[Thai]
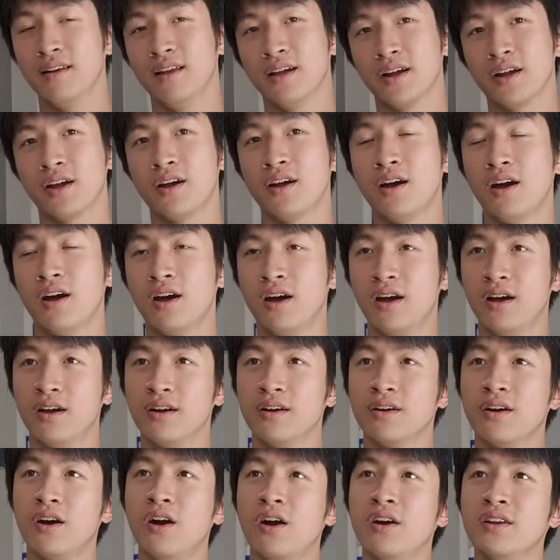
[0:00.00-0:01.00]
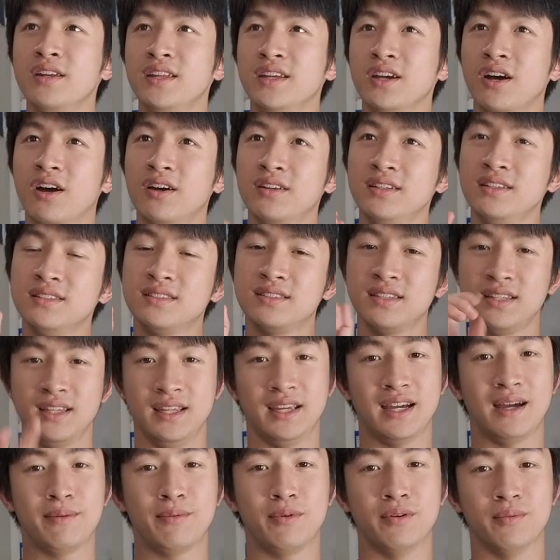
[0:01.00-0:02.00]
แล้วก็ข้อดีข้อที่
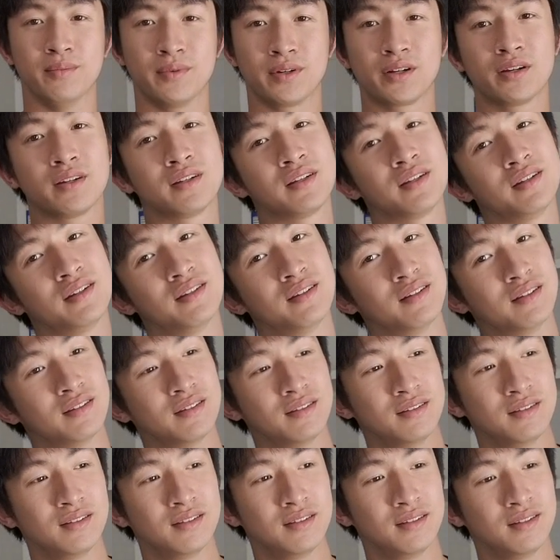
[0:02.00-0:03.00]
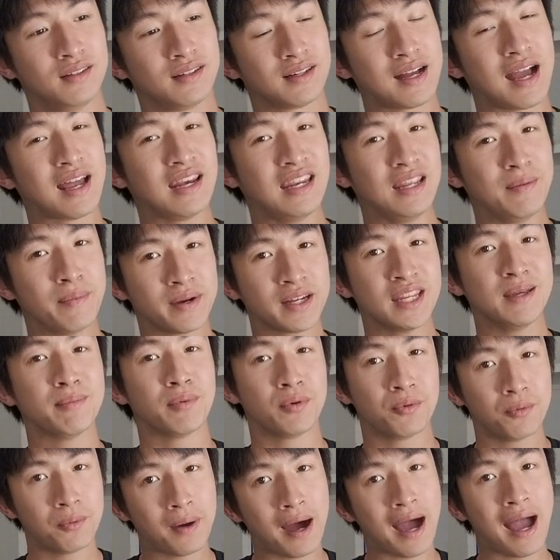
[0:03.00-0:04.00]
4ครับผมก็คืองานนี้บางที
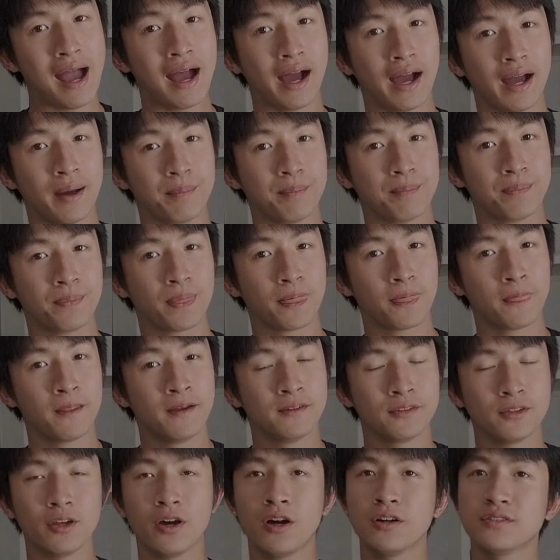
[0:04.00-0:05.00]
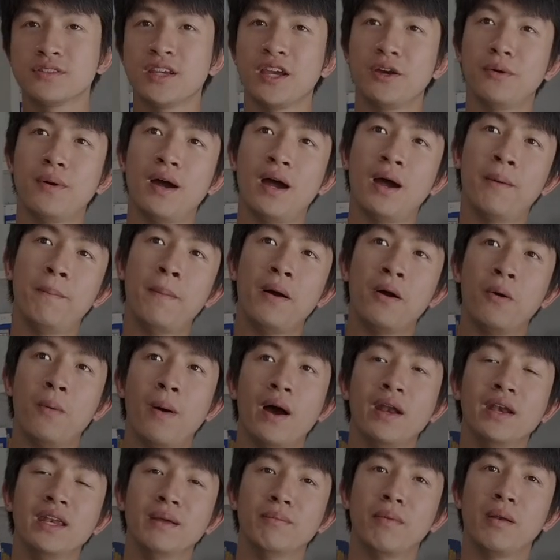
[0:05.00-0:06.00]
มันว่างครับต้องเข้าใจว่าบาง
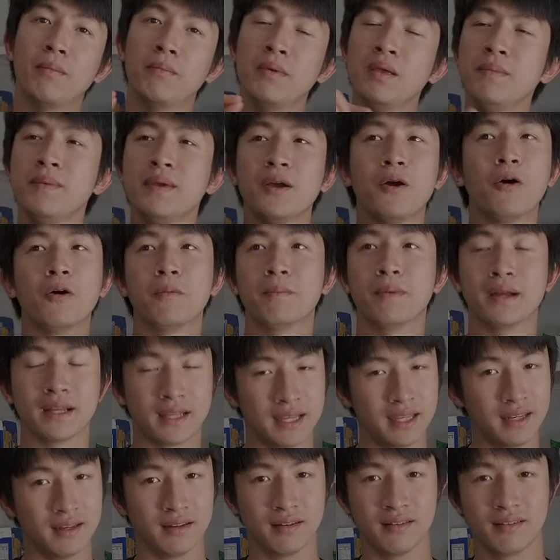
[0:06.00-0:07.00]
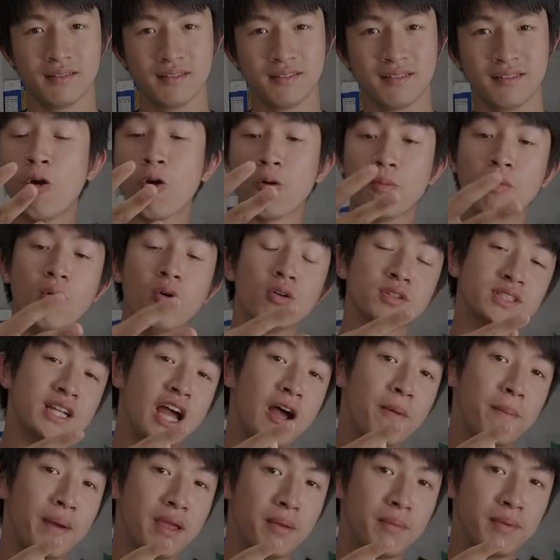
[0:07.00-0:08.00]
วันเนี่ยมันไม่มีคนมากิน6โมง
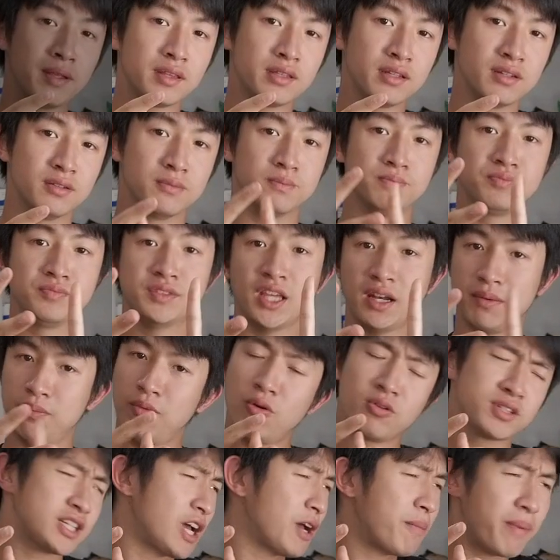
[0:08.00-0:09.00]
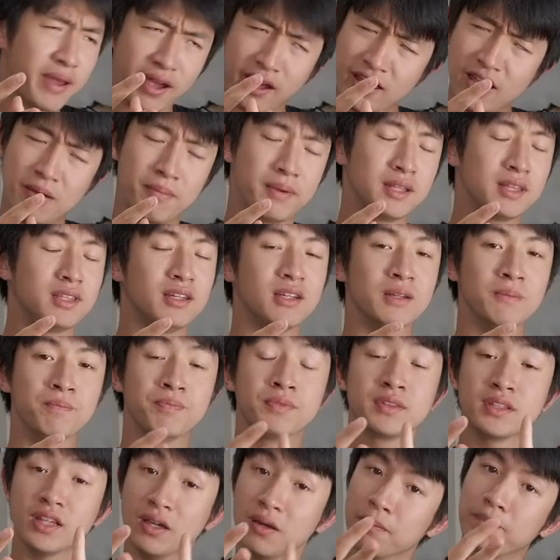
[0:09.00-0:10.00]
เช้าไปยังไม่ตื่น7โมงเช้าไปก็ยังไม่
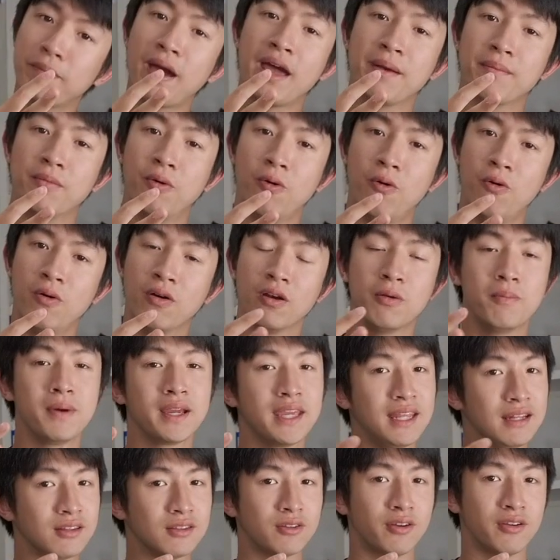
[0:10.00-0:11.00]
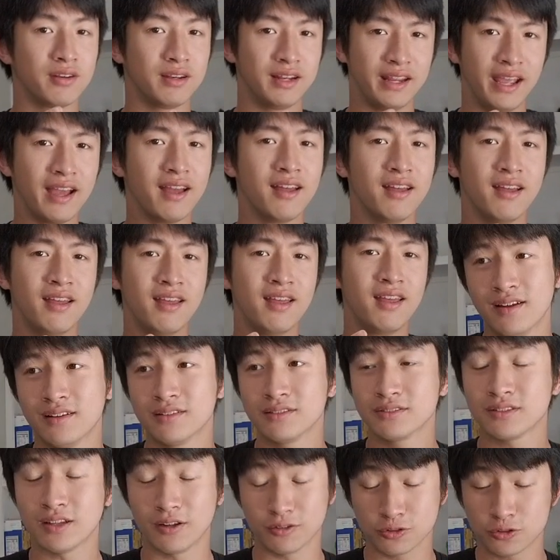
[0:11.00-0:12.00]
ตื่น8โมงแล้วมากินตอนนี้
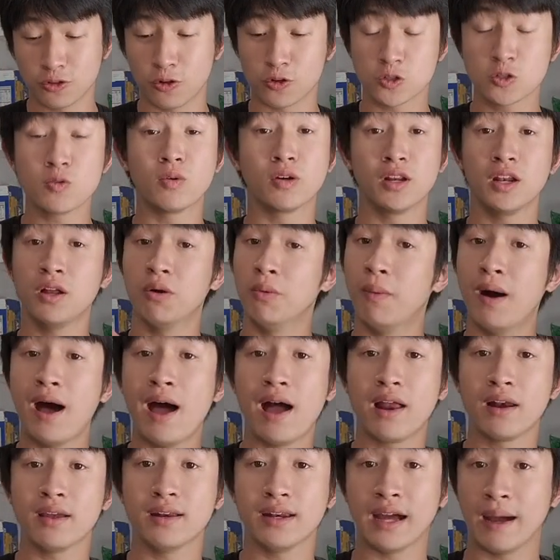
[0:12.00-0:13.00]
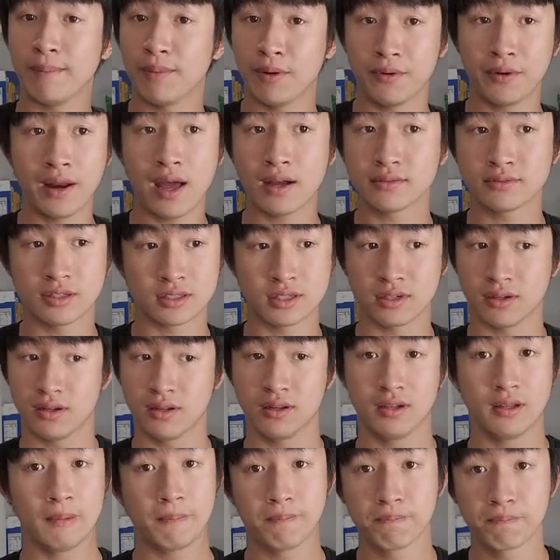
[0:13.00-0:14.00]
2ชั่วโมงนี้เราว่างเลยนะครับเรานั่งเฉ
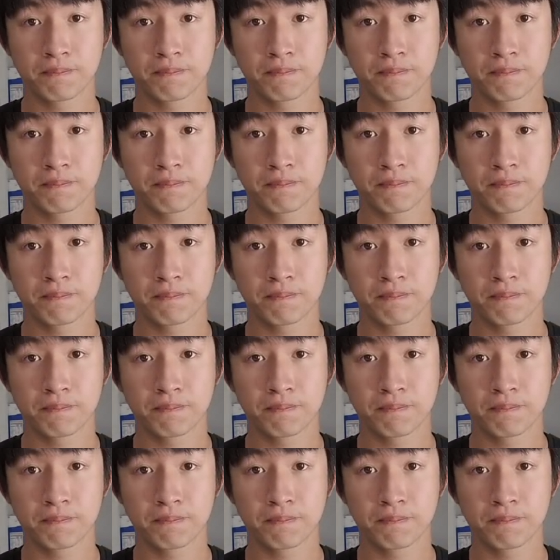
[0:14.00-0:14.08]
ยๆเลย